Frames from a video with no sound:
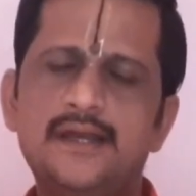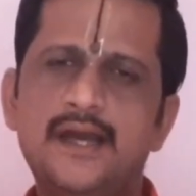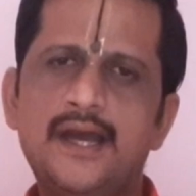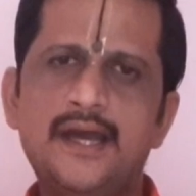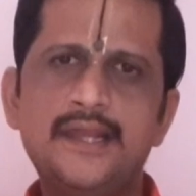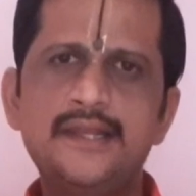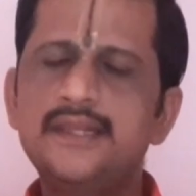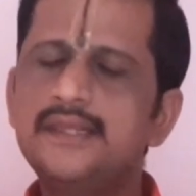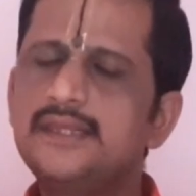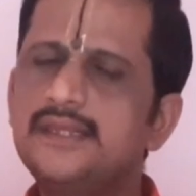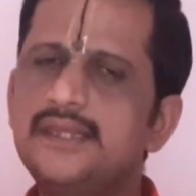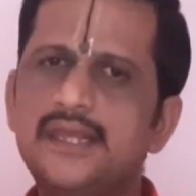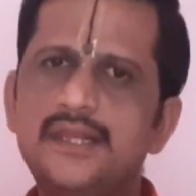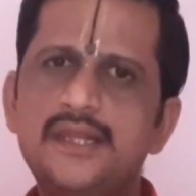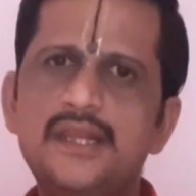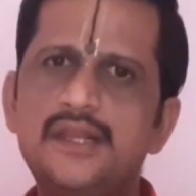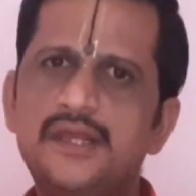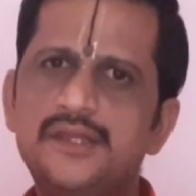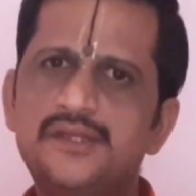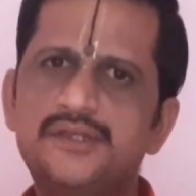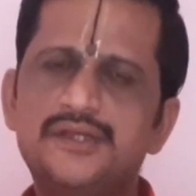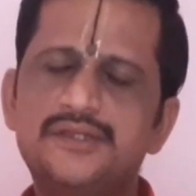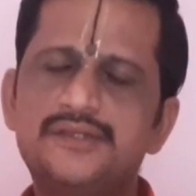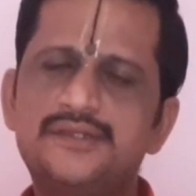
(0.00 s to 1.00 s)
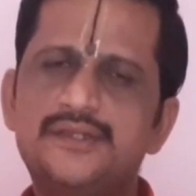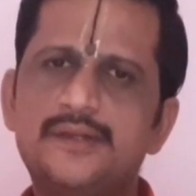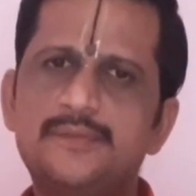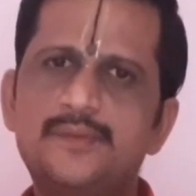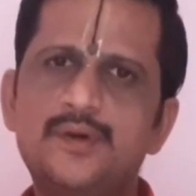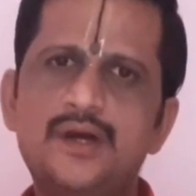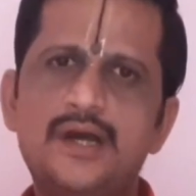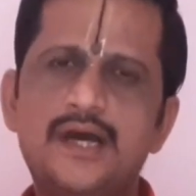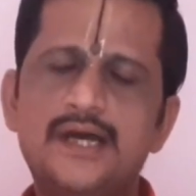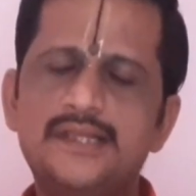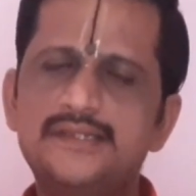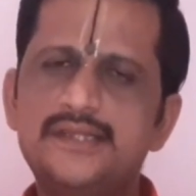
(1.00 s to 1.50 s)
அன்றைக்கி என்ன
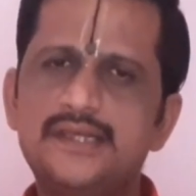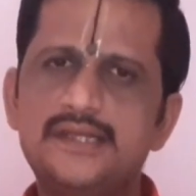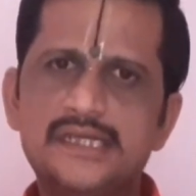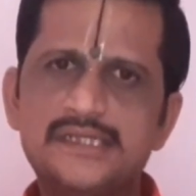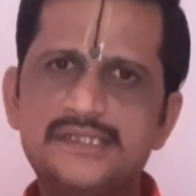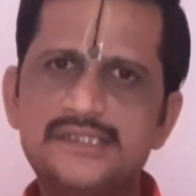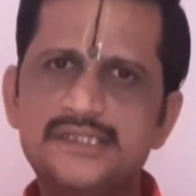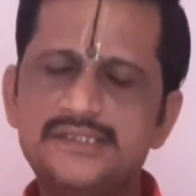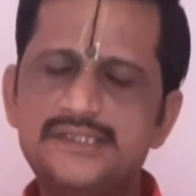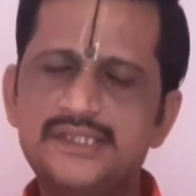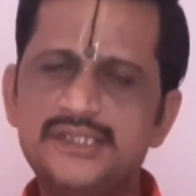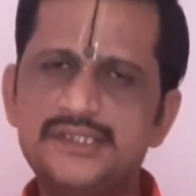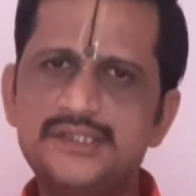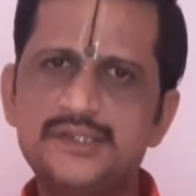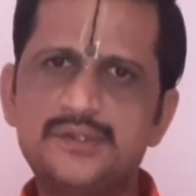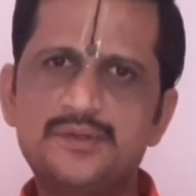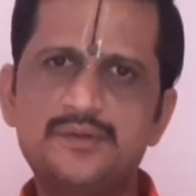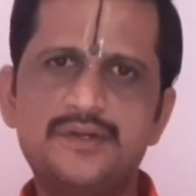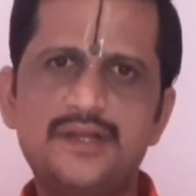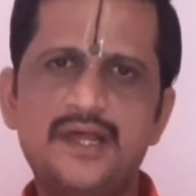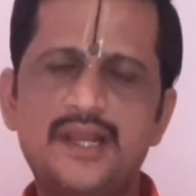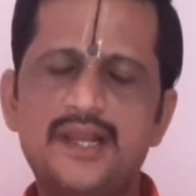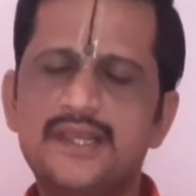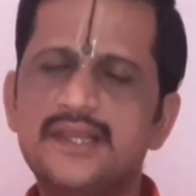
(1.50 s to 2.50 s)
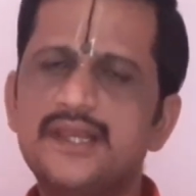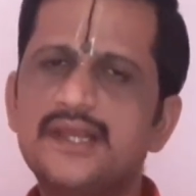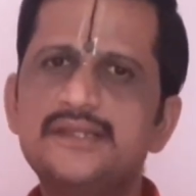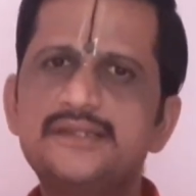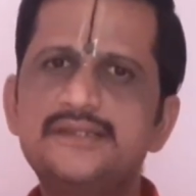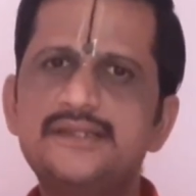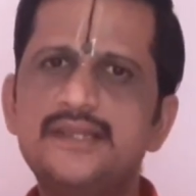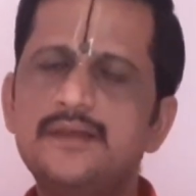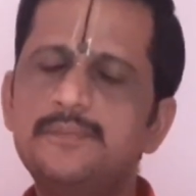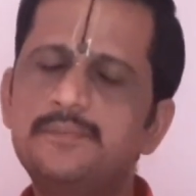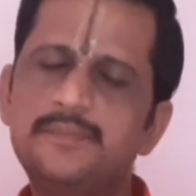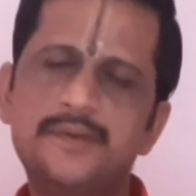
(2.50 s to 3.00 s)
நட்சத்திரமோ அந்த நட்சத்திரத்துக்கு உண்டான
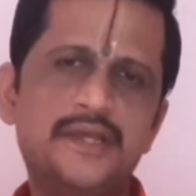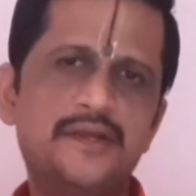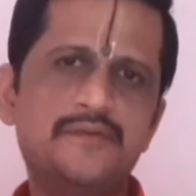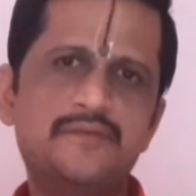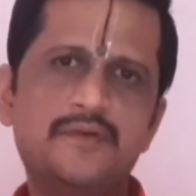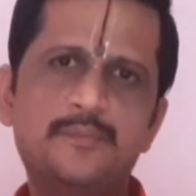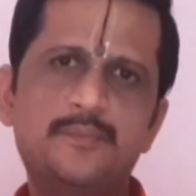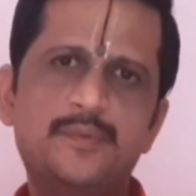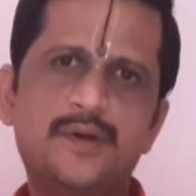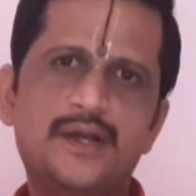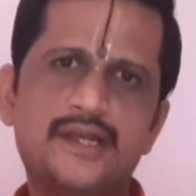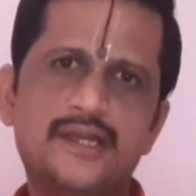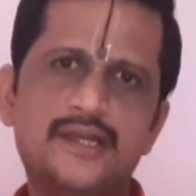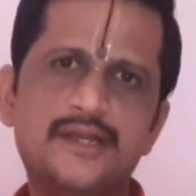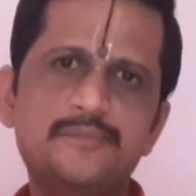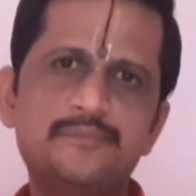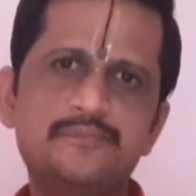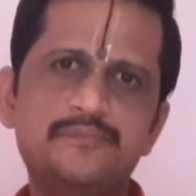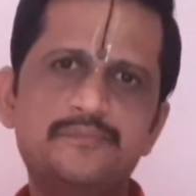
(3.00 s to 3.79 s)
எழுத்தில் பேர் வைப்பாங்க